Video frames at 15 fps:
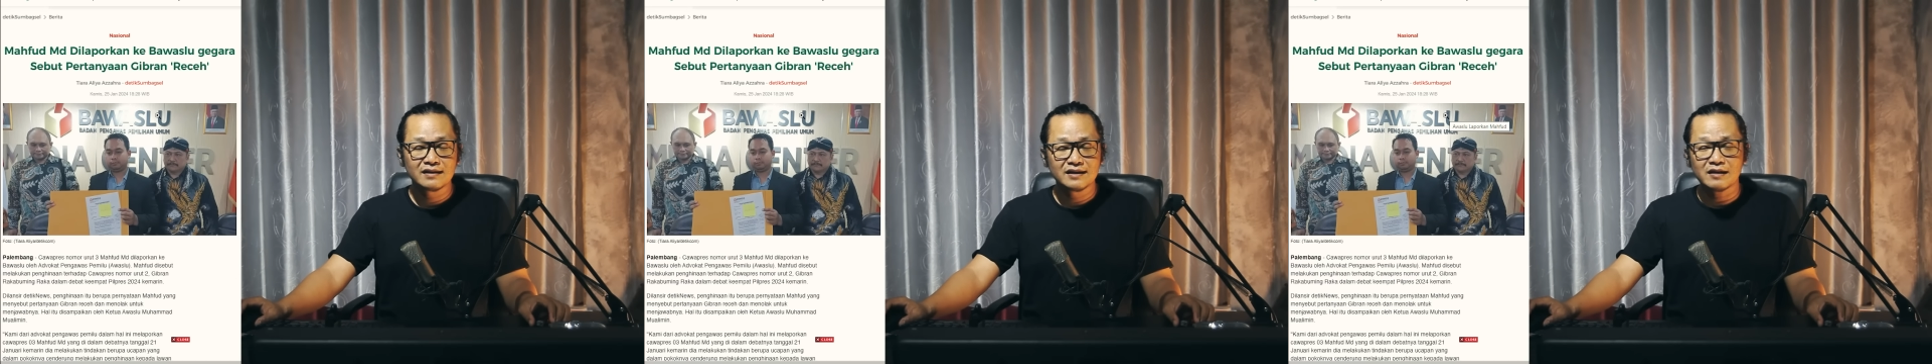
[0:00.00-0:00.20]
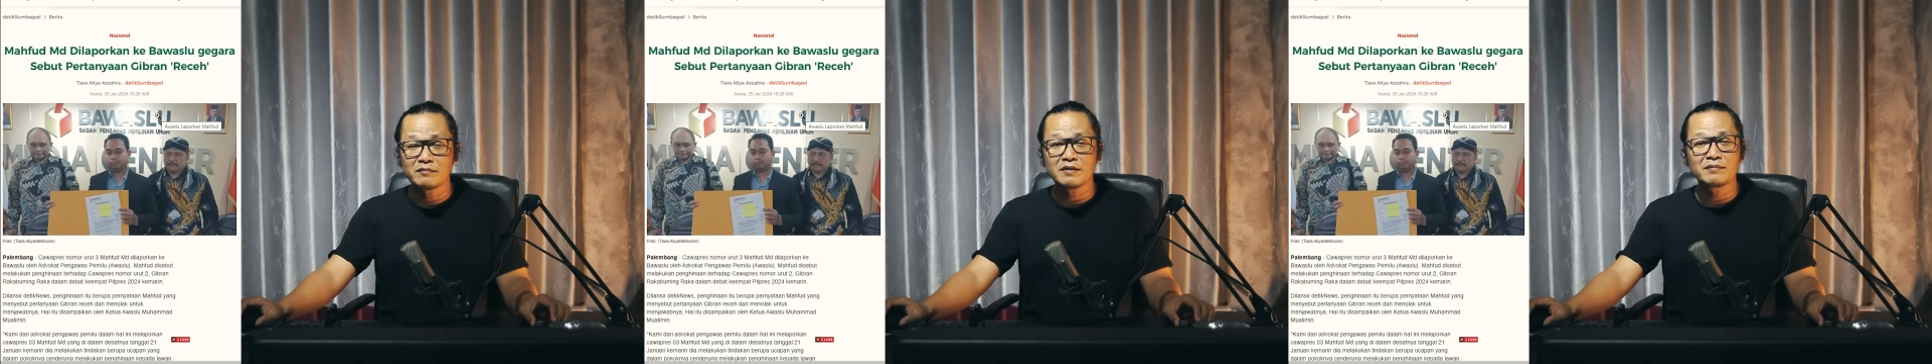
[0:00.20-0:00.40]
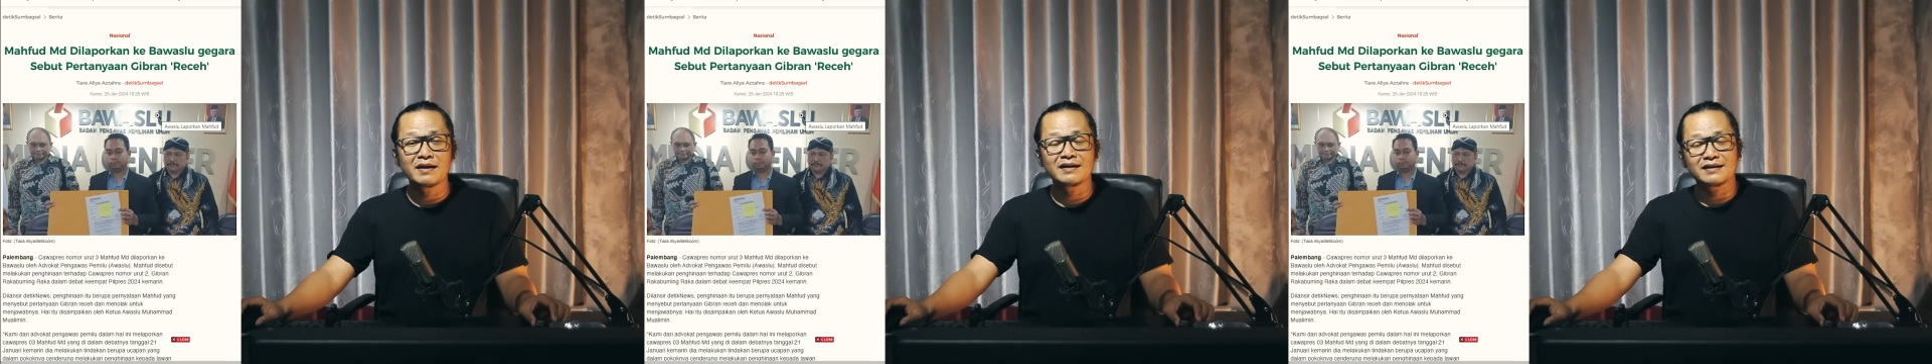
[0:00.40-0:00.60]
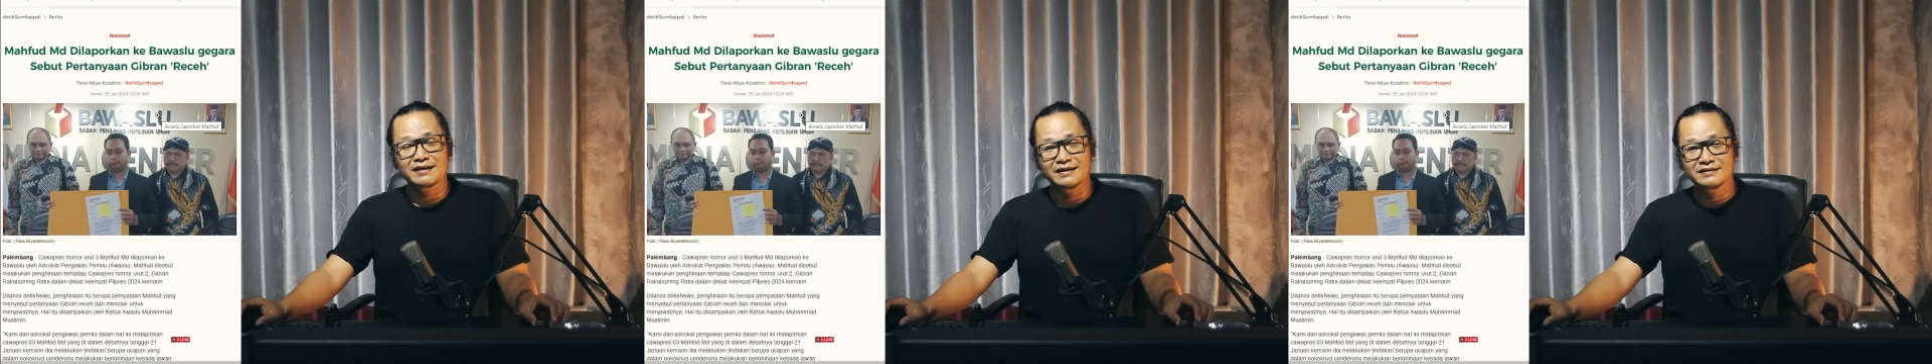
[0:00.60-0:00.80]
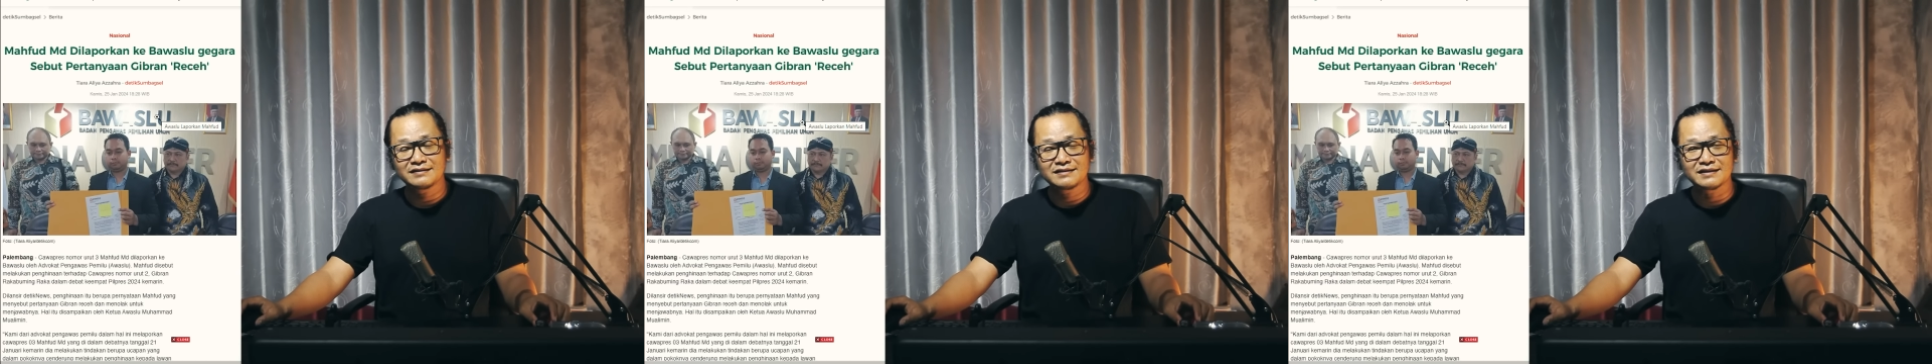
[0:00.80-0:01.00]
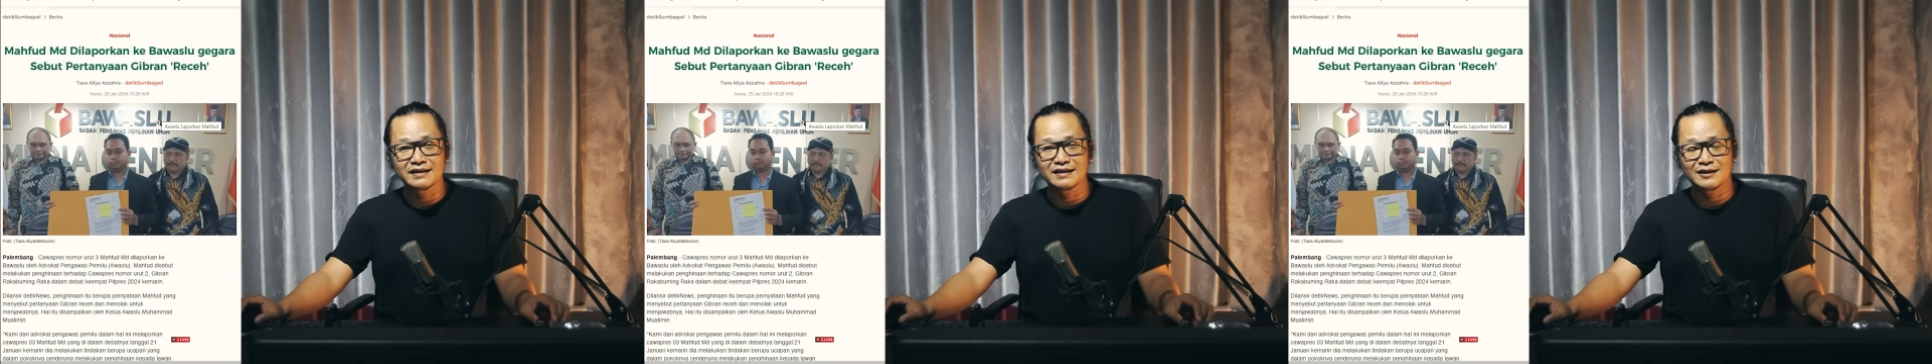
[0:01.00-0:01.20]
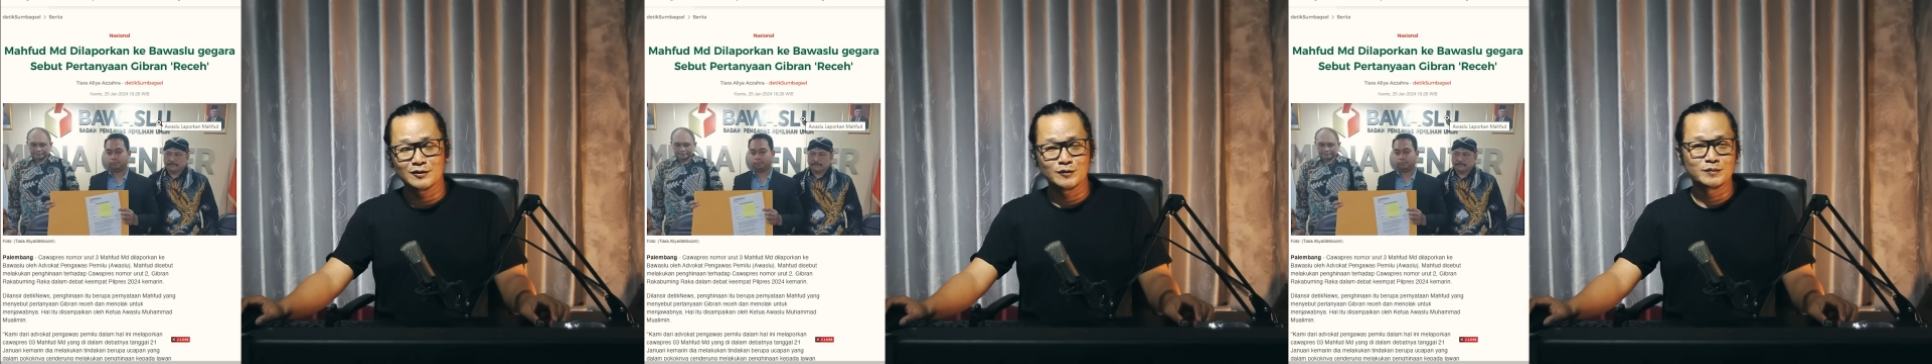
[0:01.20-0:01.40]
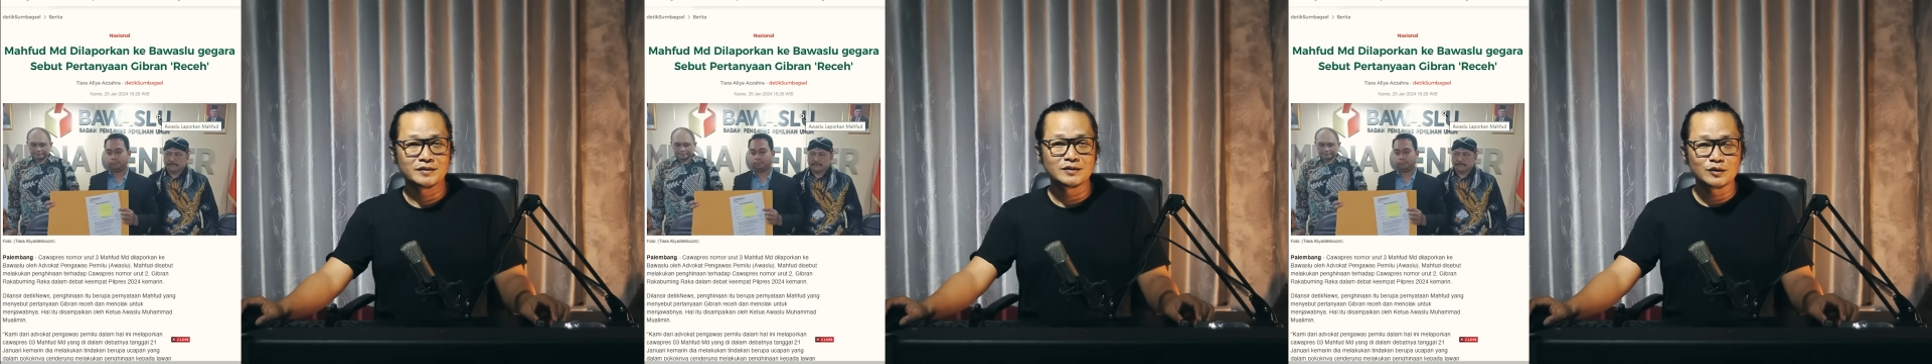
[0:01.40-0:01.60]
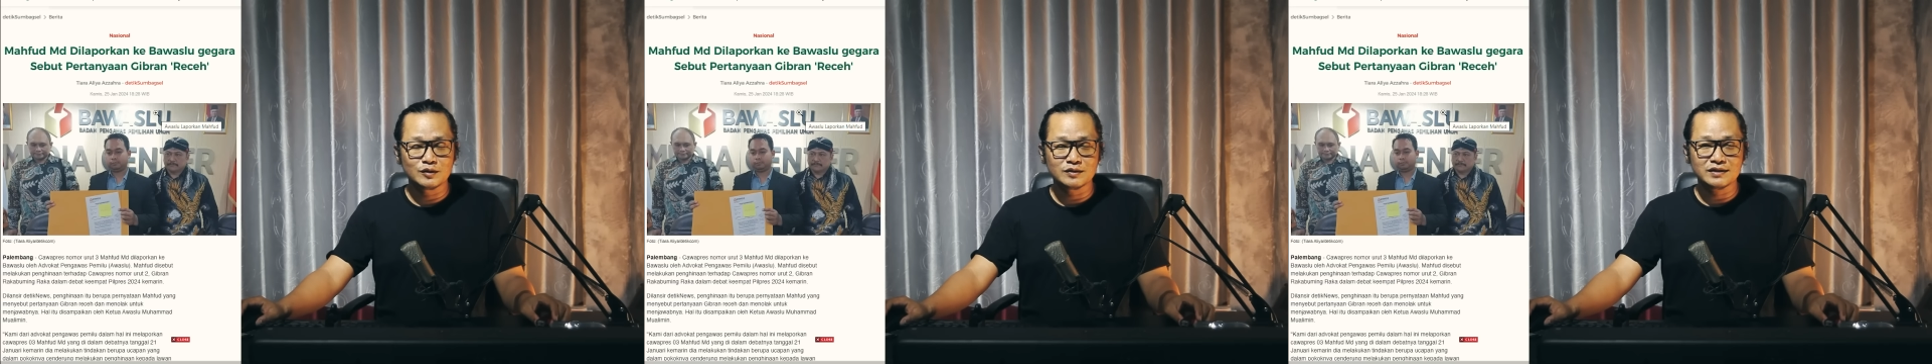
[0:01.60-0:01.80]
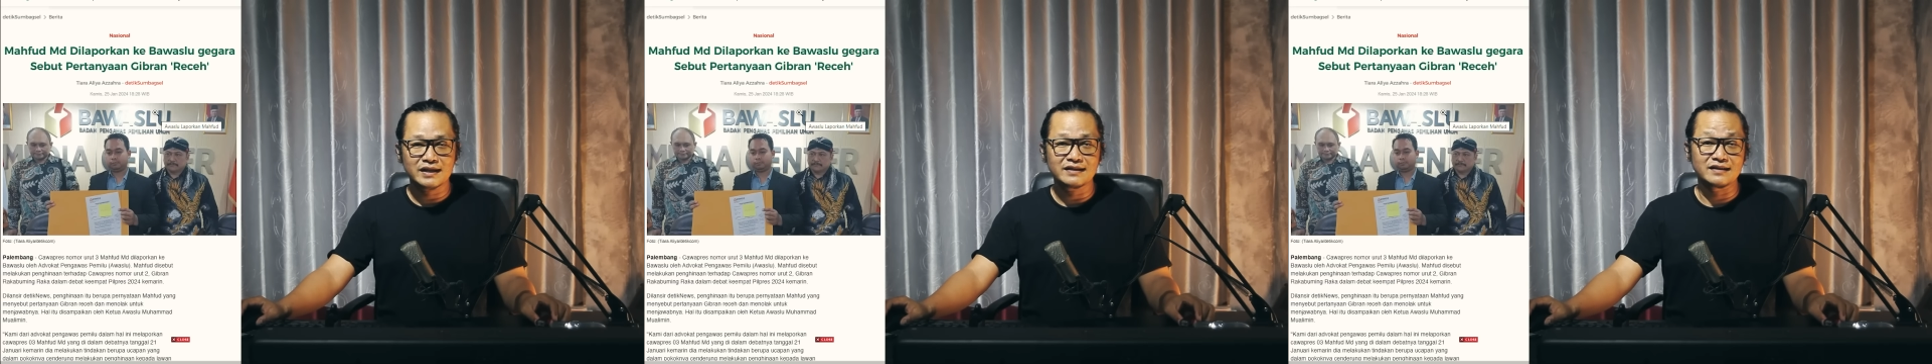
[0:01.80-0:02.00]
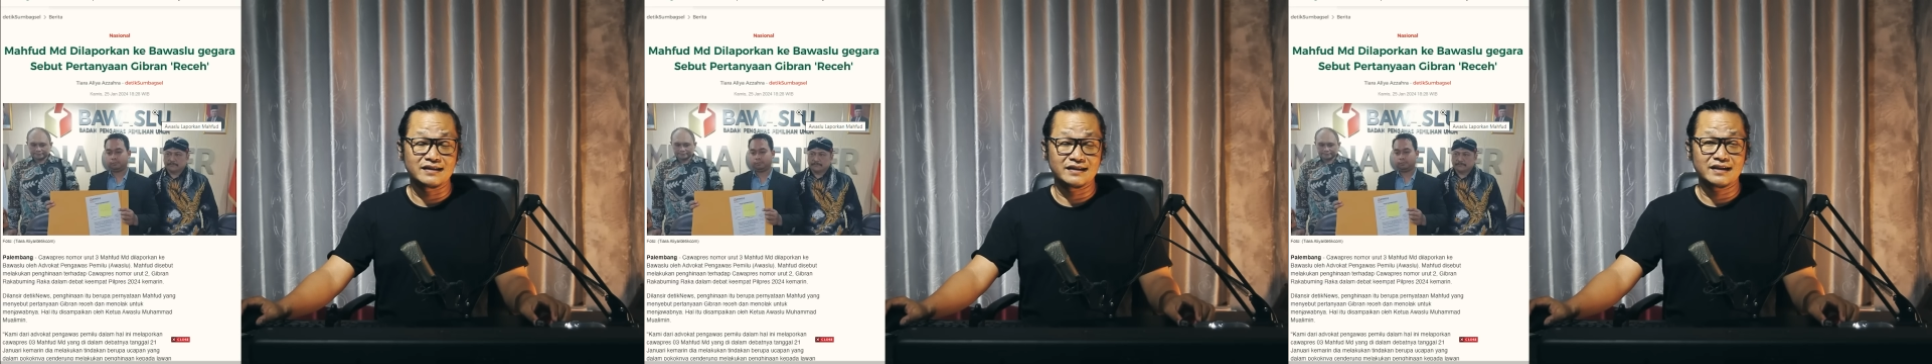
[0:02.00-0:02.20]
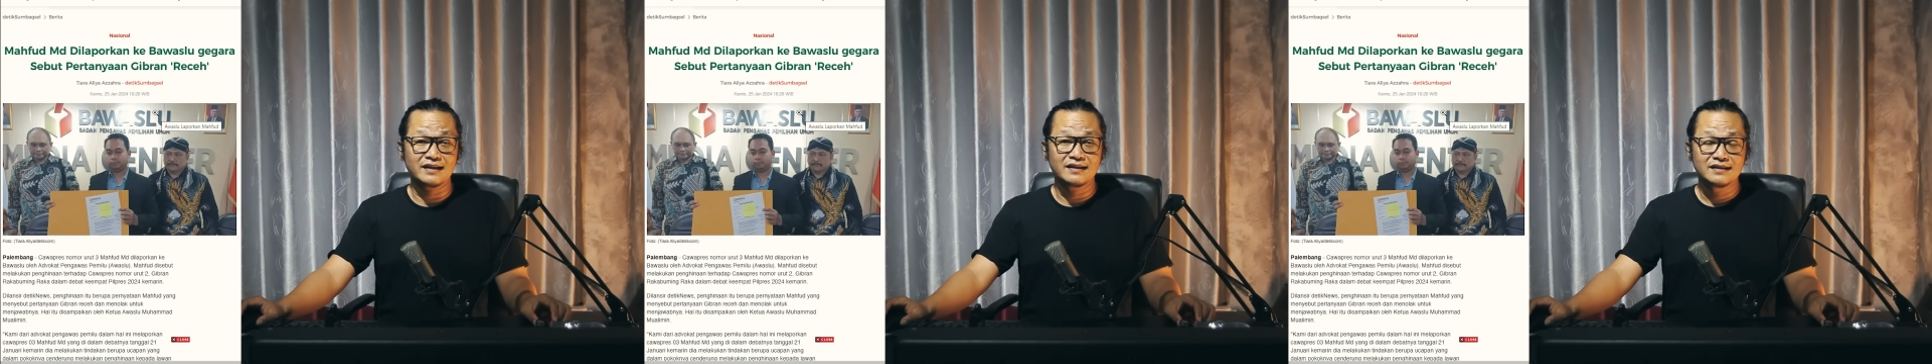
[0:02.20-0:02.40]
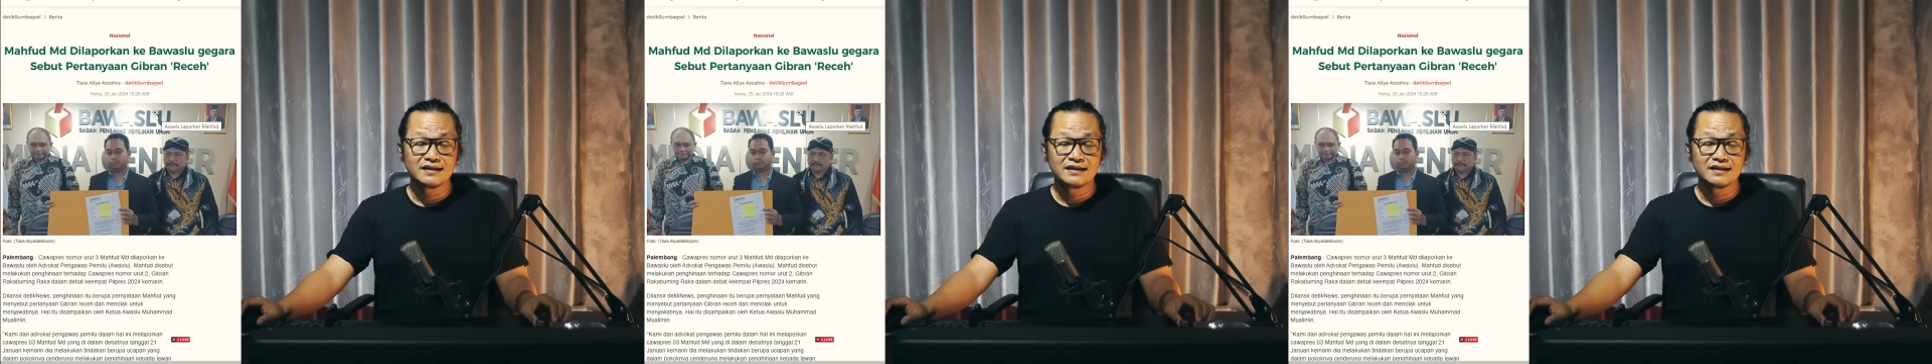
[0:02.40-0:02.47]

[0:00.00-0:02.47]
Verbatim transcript: Ya memang receh kalau menurut saya ya.